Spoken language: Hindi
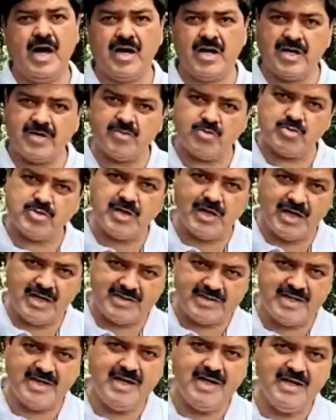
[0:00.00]
अगर कुछ
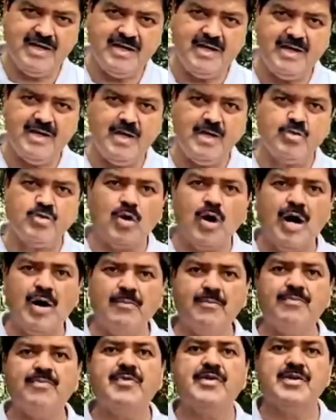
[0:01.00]
गलत है तो
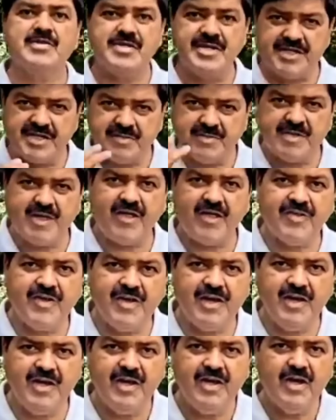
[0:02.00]
हम सीटी बजाते
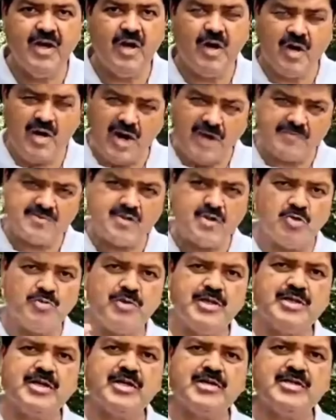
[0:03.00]
हैं और आपसे
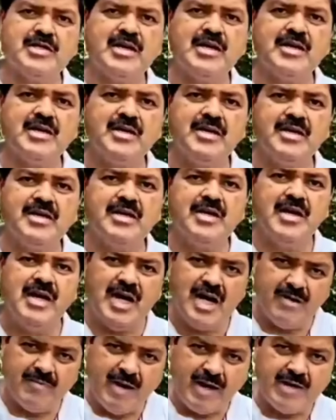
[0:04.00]
उम्मीद करते हैं कि
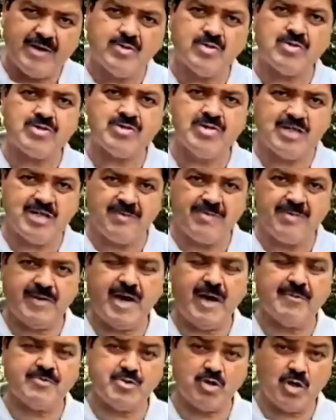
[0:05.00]
हमारी उस सीटी पे
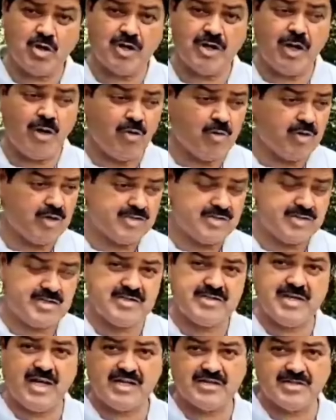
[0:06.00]
आप चौकन्ना होकर
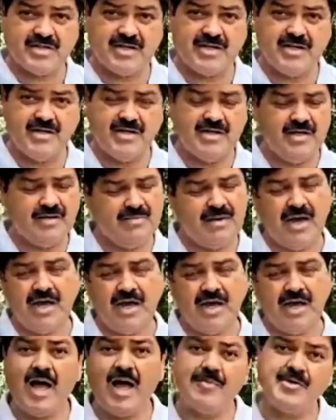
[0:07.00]
इसकी जांच करें
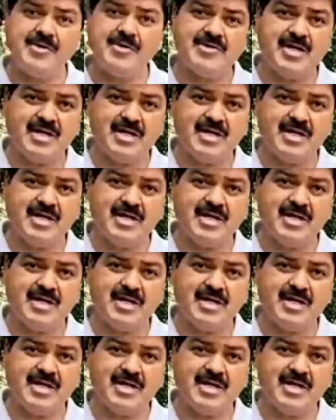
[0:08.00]
बहरहाल आपकी